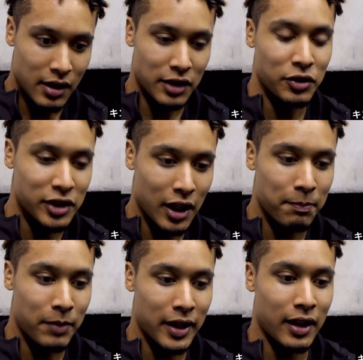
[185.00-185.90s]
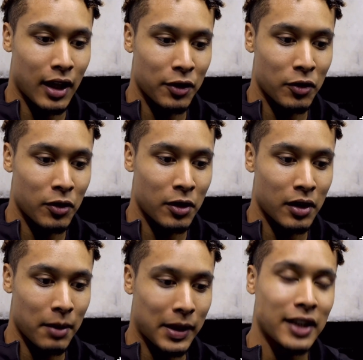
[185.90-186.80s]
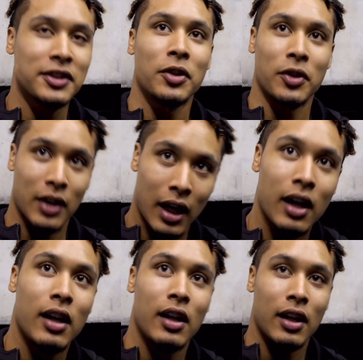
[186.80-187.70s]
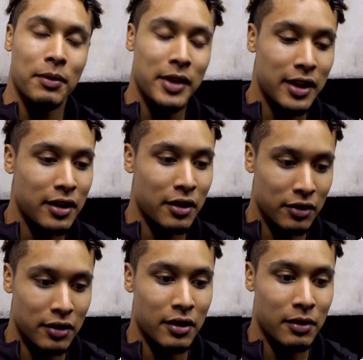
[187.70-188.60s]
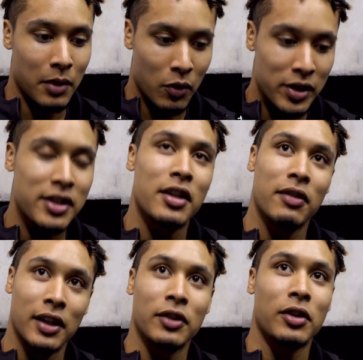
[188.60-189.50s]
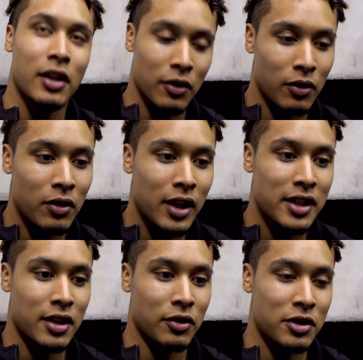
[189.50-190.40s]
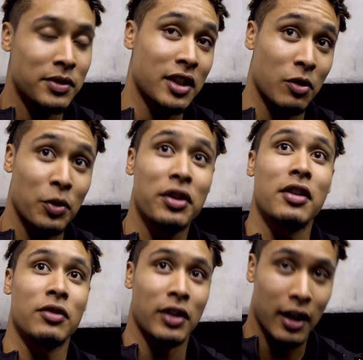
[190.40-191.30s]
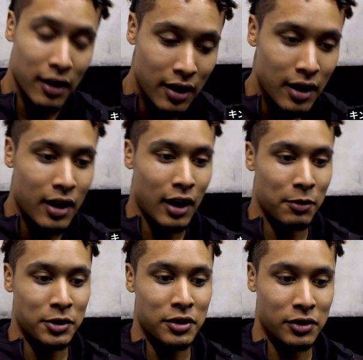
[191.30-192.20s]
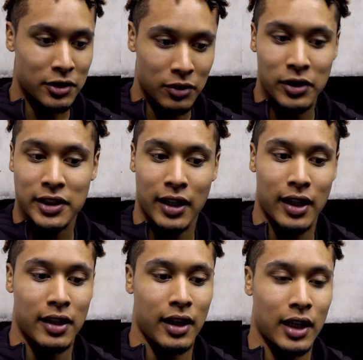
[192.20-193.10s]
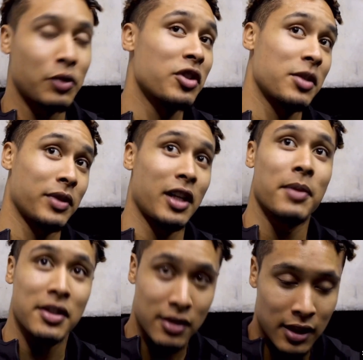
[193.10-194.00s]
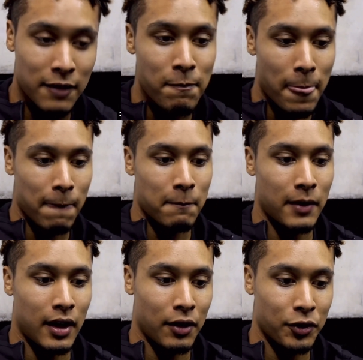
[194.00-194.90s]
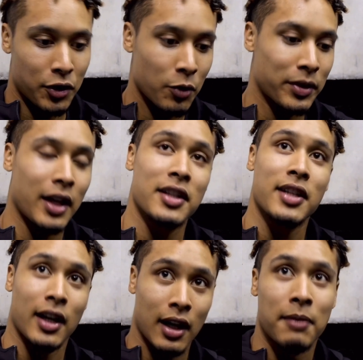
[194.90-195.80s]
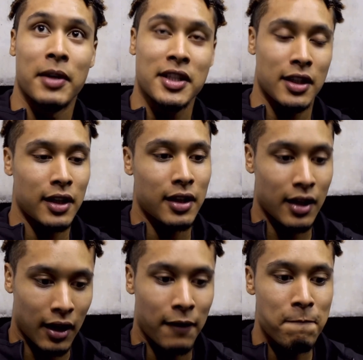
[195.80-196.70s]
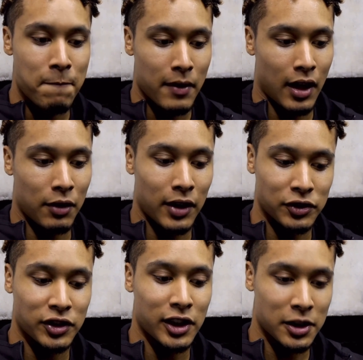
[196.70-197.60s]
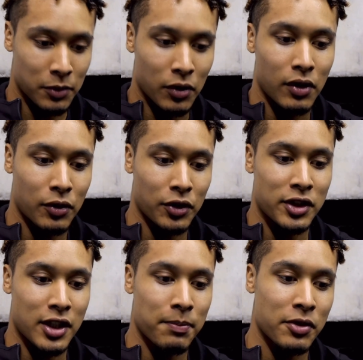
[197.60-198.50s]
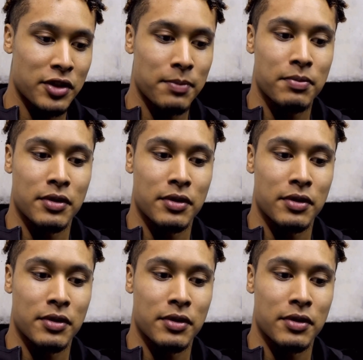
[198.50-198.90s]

いやそうですねやっぱりあのやっぱ勝つことがに来てる、まあ、応援しているファンにとっての恩返しだと自分たちは思っているので、まあ、もちろんすごい声援で後押しもなりますし、まあ、本当今日みたいな試合が毎試合できてたらあのファンの人たちも本当にチャンピオンシッ